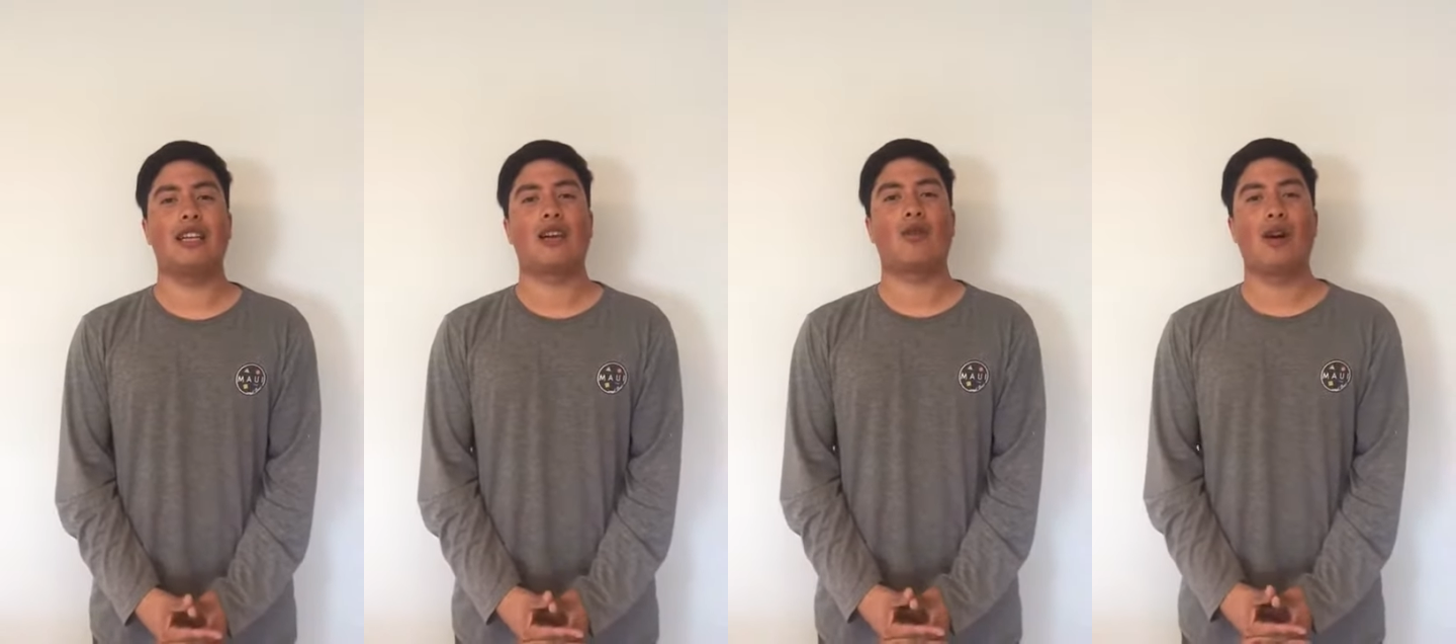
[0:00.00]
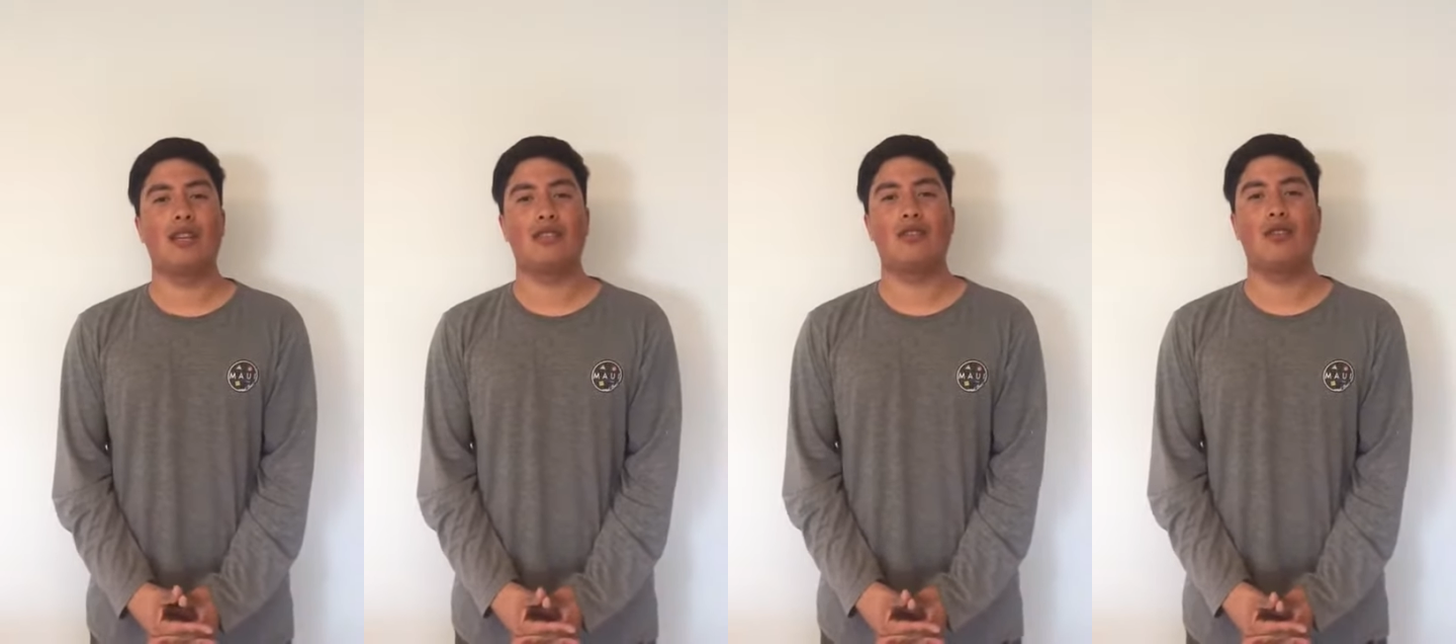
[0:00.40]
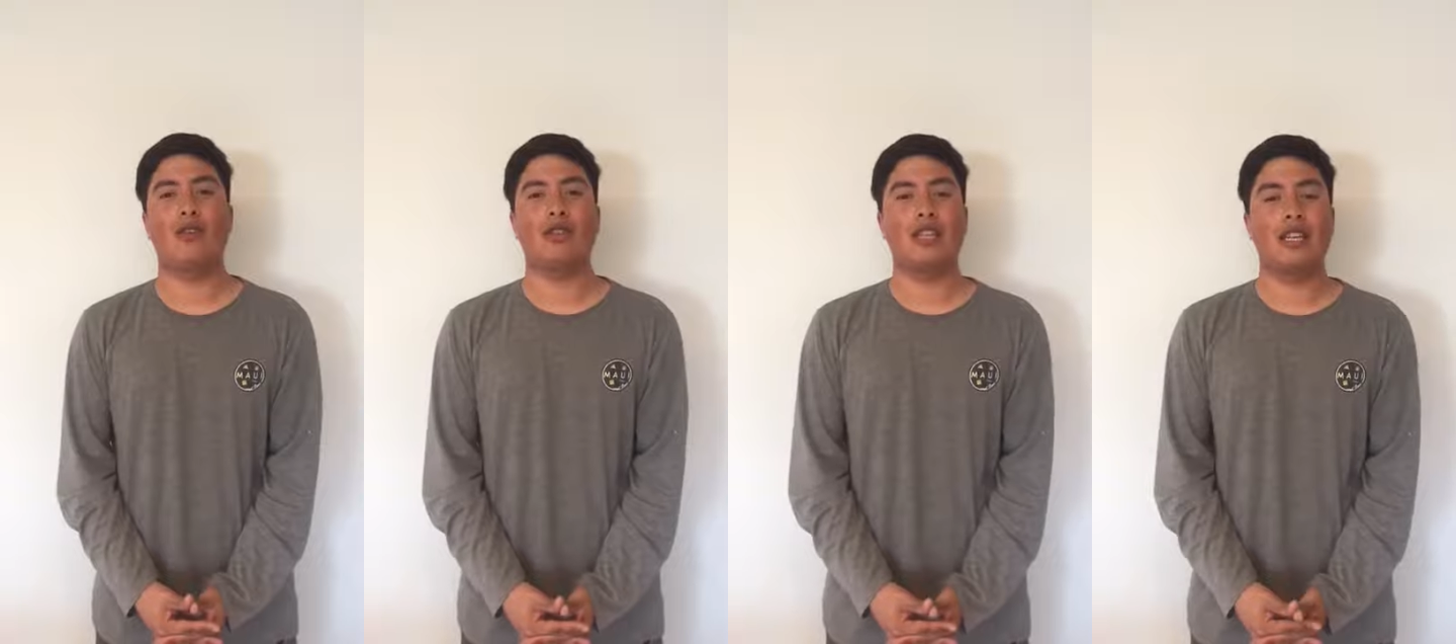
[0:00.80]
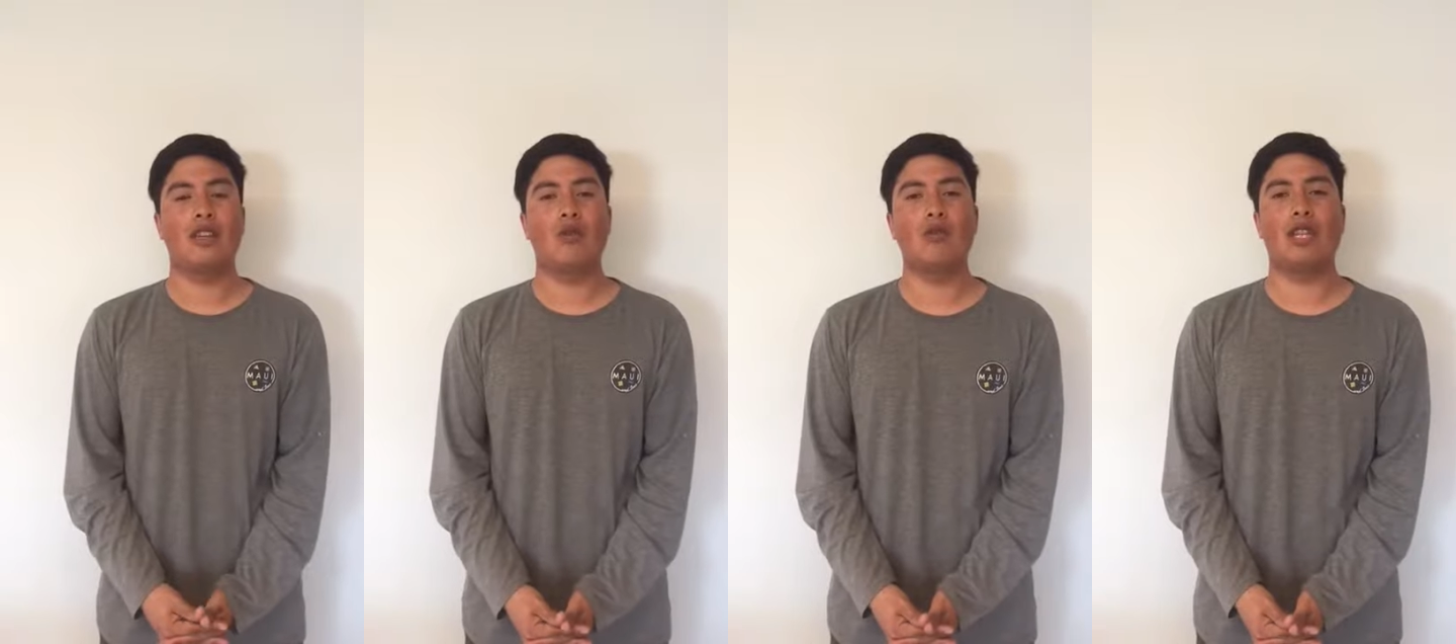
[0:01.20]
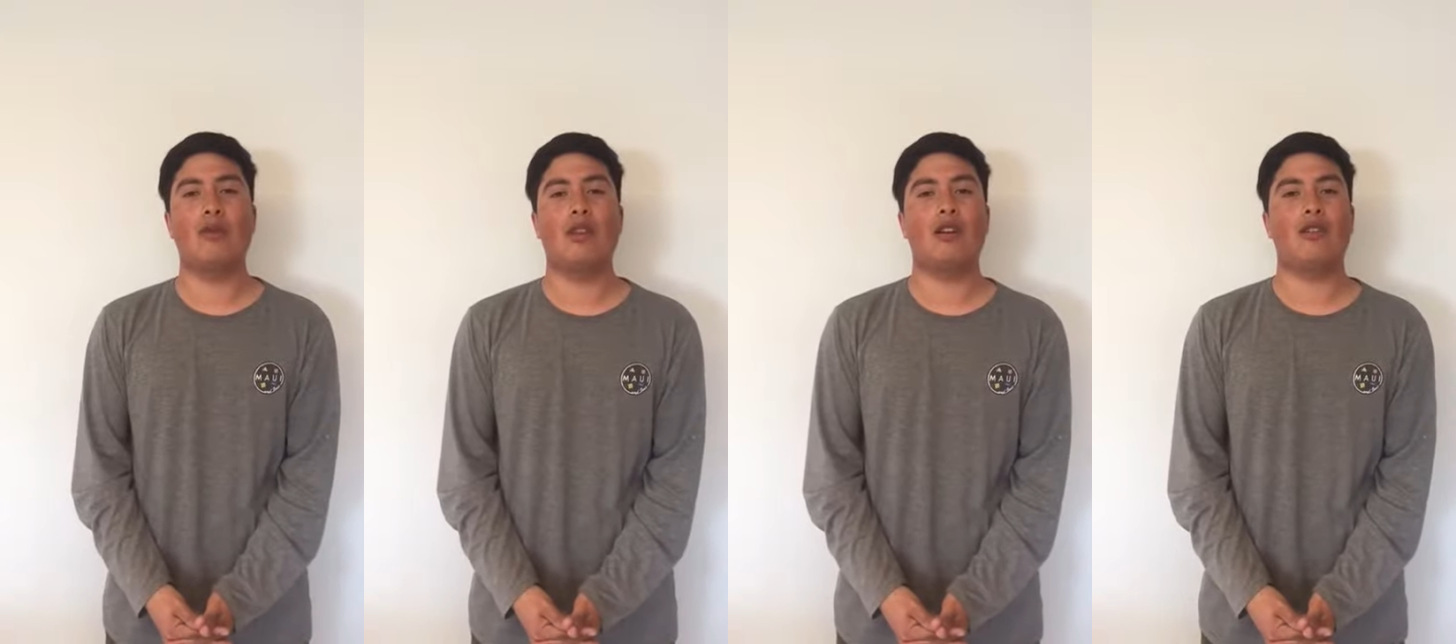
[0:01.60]
en las cuales no contienen ningún
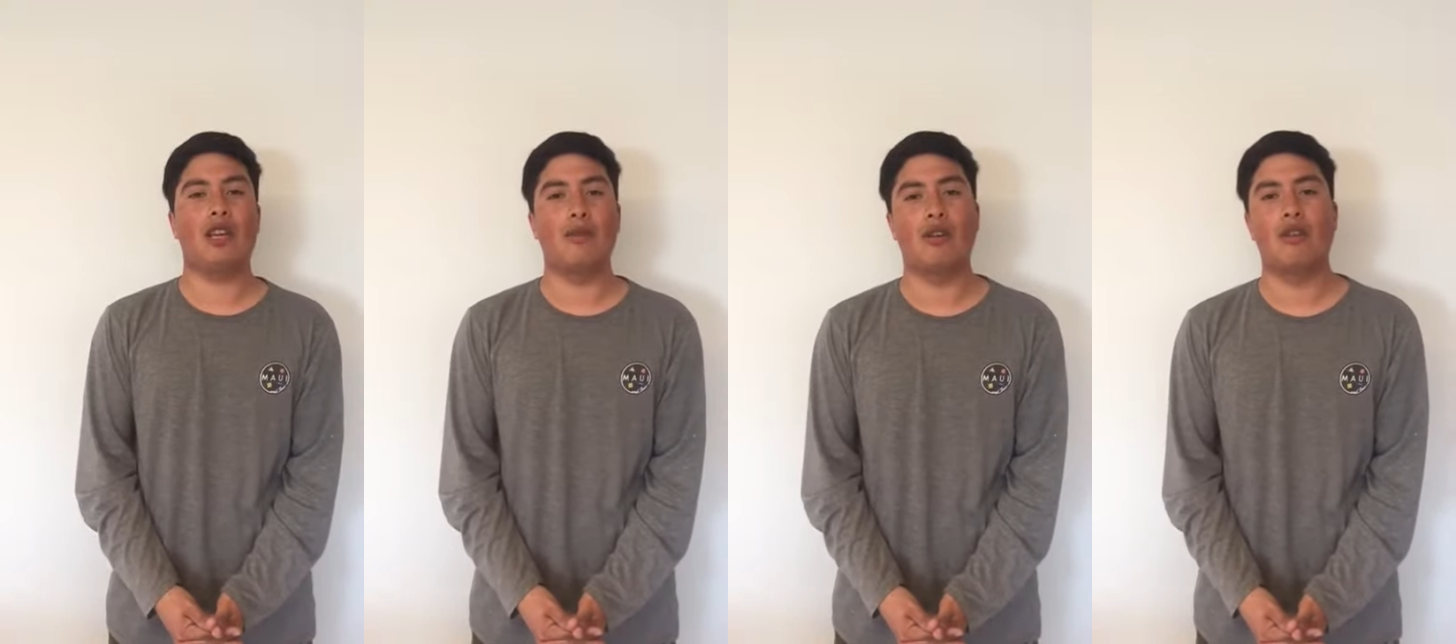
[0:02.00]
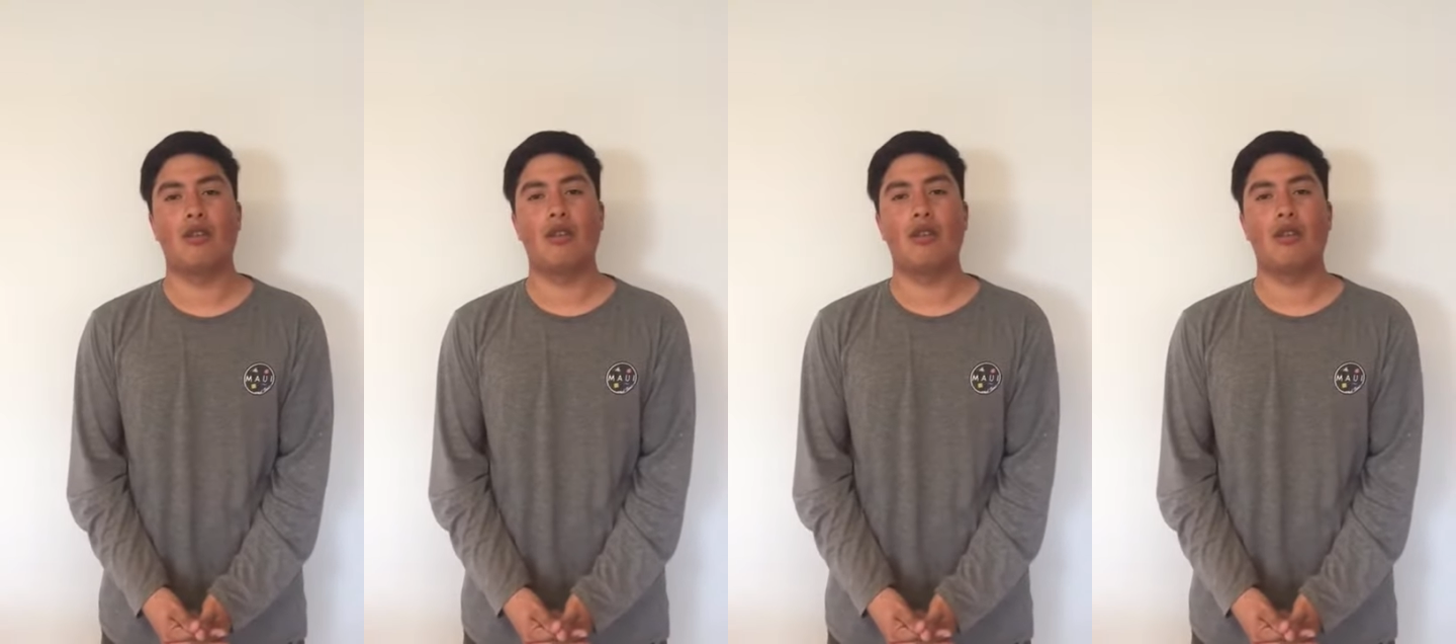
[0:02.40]
tipo de agroquímico